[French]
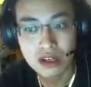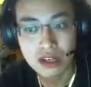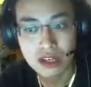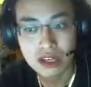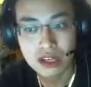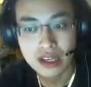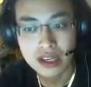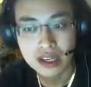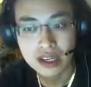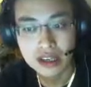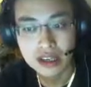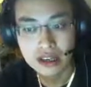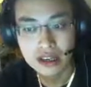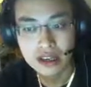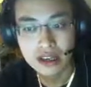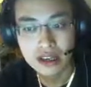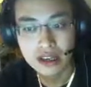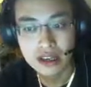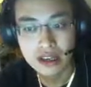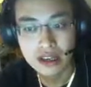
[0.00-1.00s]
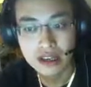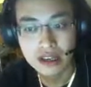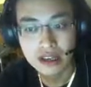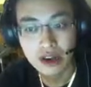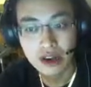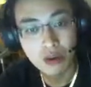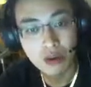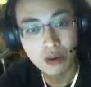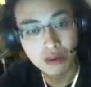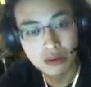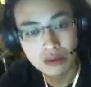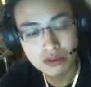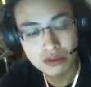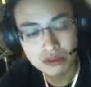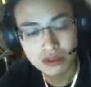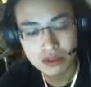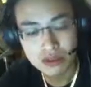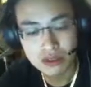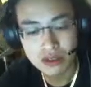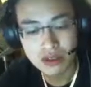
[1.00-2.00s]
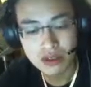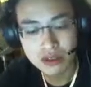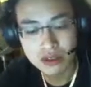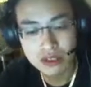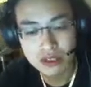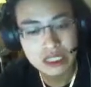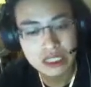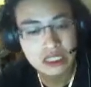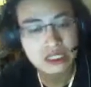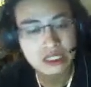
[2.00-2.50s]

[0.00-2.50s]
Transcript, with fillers: Et euh, en plus si